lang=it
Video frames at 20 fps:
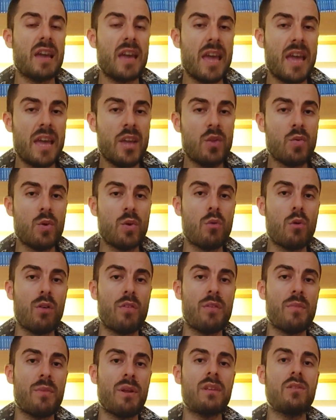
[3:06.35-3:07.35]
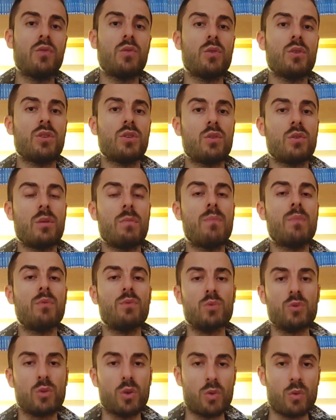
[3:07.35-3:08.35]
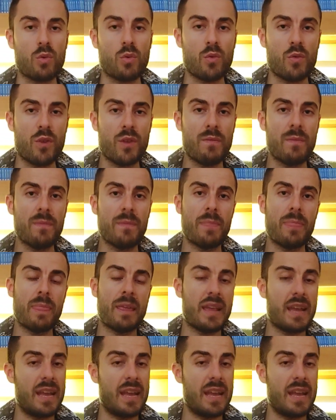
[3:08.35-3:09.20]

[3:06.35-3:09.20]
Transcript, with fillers: e i due nuovi imperatori sono appunto Rufy,